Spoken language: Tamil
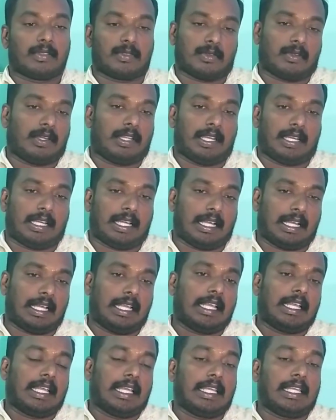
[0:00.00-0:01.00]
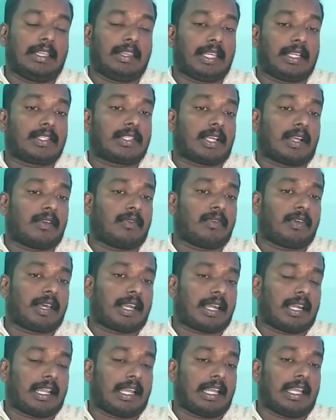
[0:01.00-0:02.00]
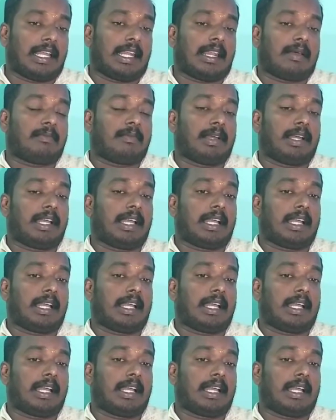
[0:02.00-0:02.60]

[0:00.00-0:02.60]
சொல்லியிருக்காங்க இந்த ஜாப் ஃபேரில் நம்ம